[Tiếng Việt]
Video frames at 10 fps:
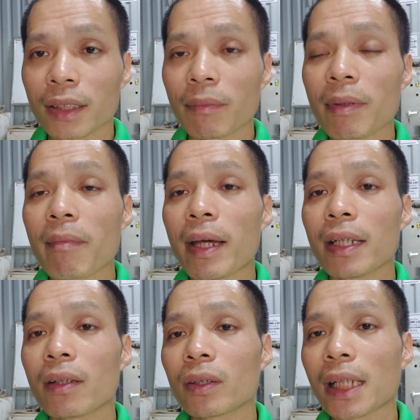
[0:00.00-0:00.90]
sạc pin máy bay
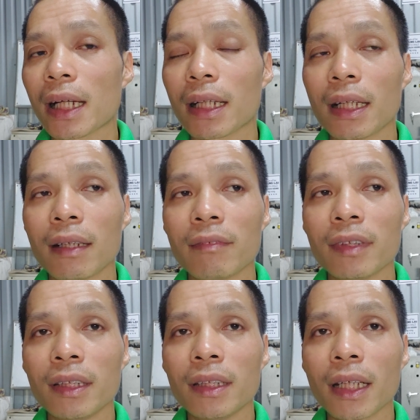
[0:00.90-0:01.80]
thì nó sạc uh,
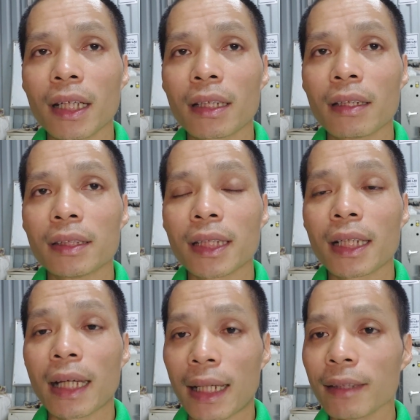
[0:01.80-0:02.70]
với lại cái thời
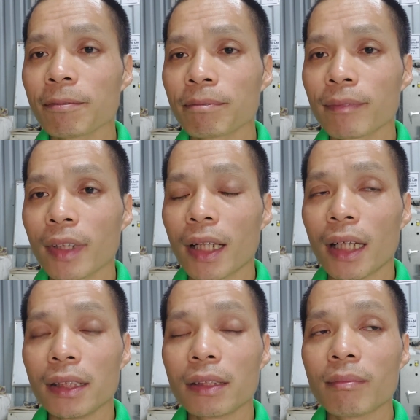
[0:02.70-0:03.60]
gian ngắn
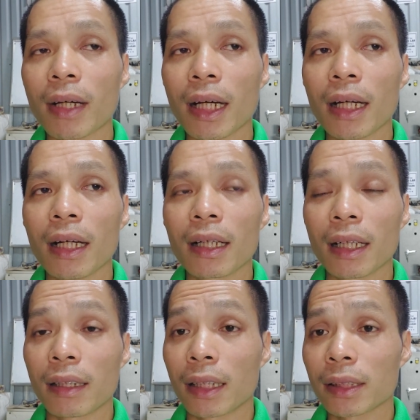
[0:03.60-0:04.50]
uh, nhưng mà
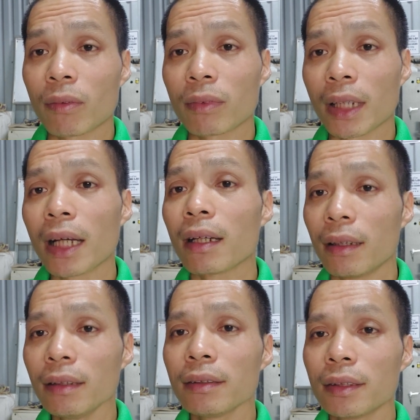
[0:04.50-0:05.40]
cần cái dòng khá là
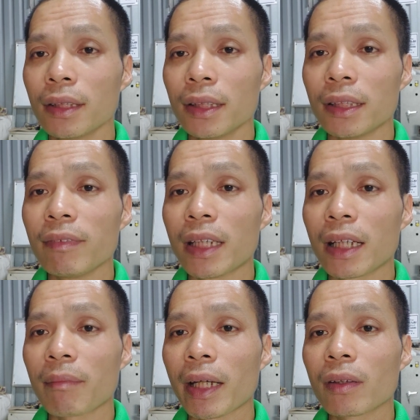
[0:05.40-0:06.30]
lớn chính vì thế
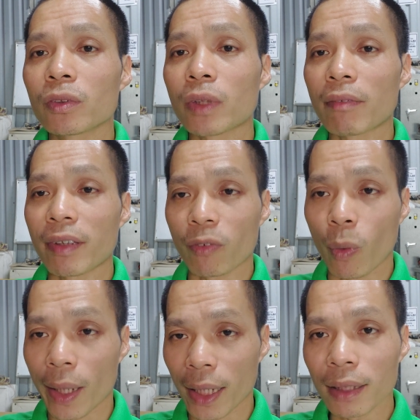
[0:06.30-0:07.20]
cái máy chúng ta phải
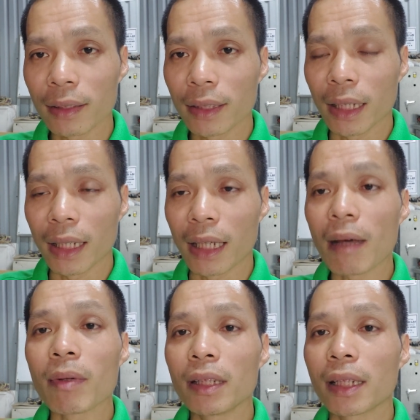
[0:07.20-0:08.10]
khỏe để
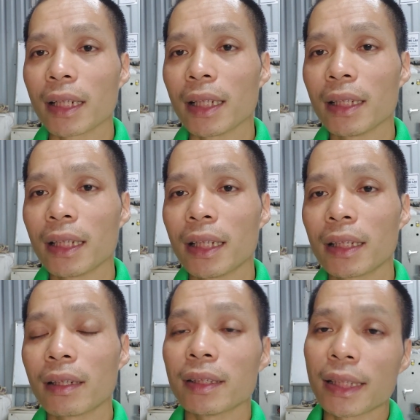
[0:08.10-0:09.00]
đáp ứng được cái
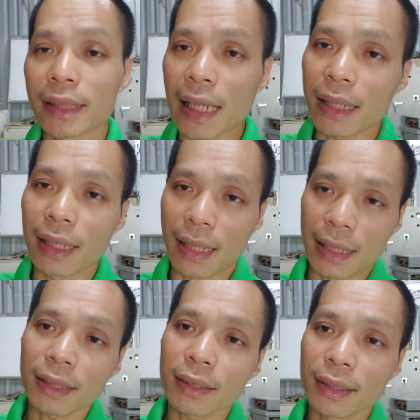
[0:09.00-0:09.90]
ờ, thời gian sạc
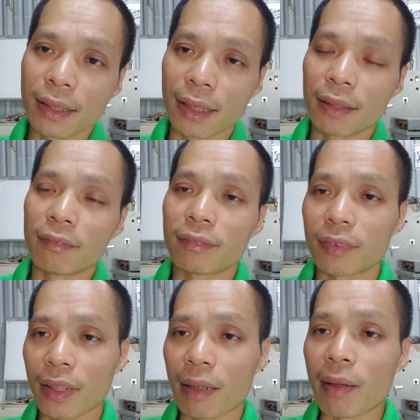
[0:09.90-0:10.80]
ngắn à,
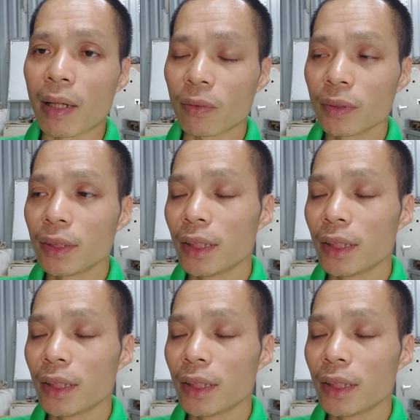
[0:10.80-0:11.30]
nó đảm bảo